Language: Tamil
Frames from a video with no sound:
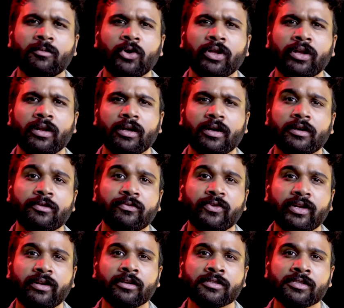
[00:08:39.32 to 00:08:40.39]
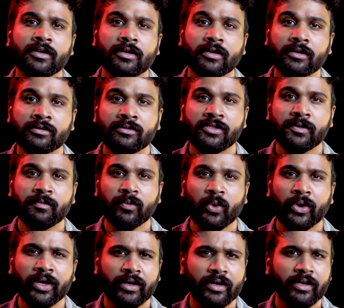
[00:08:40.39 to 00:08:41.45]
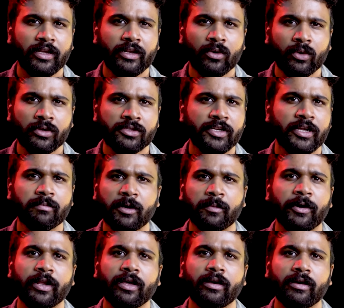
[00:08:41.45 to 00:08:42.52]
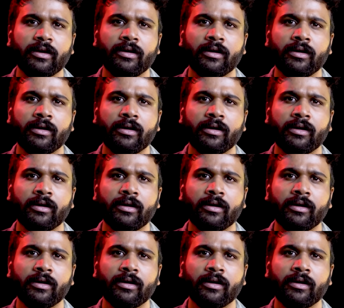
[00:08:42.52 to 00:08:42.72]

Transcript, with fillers: அது மட்டும் இல்ல விட்னஸ் ஆன ஜிம்முடைய இன்னொரு ஸ்டேட்மெண்ட் படி